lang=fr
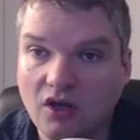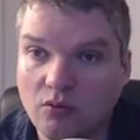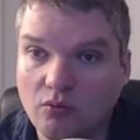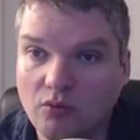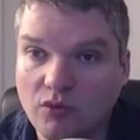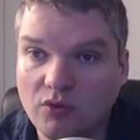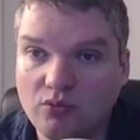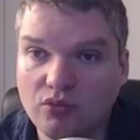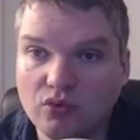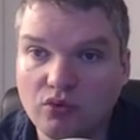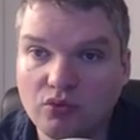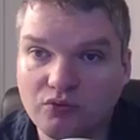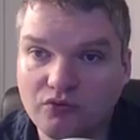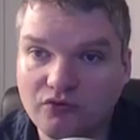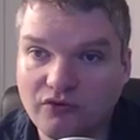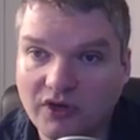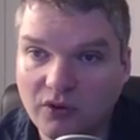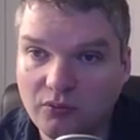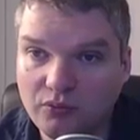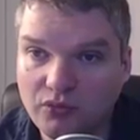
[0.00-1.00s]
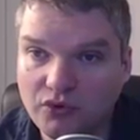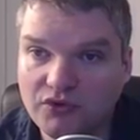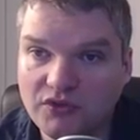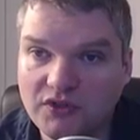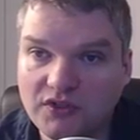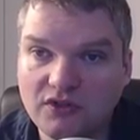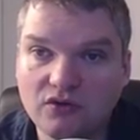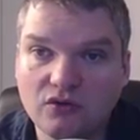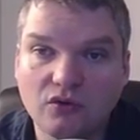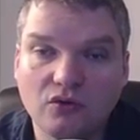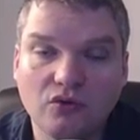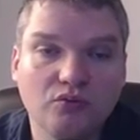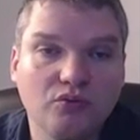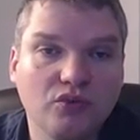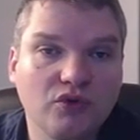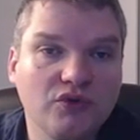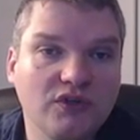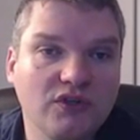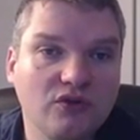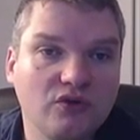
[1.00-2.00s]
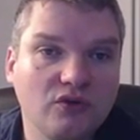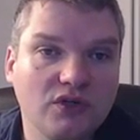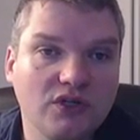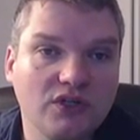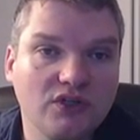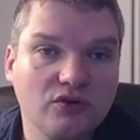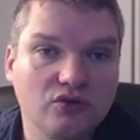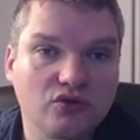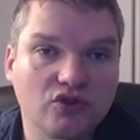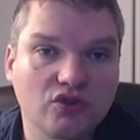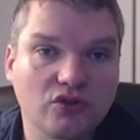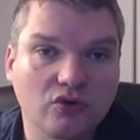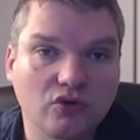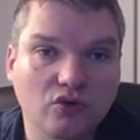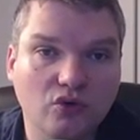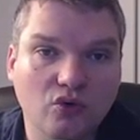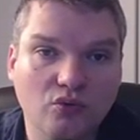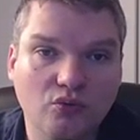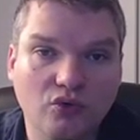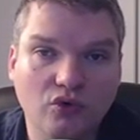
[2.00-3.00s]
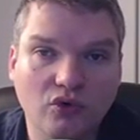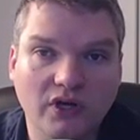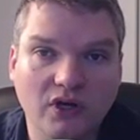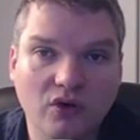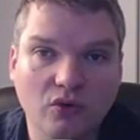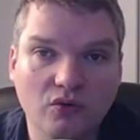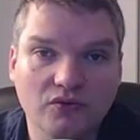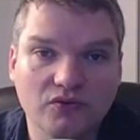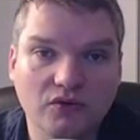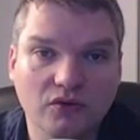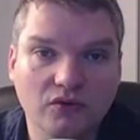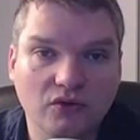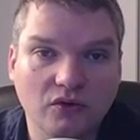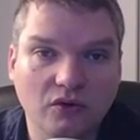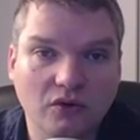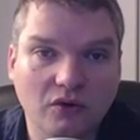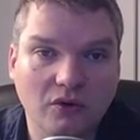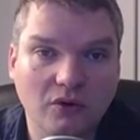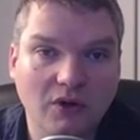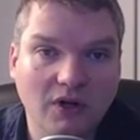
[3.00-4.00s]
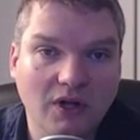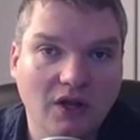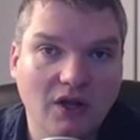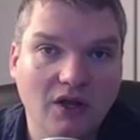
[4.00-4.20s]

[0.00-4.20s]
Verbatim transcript: mais pour faire une petite, une petite ligne short qu'on pourrait revendre euh,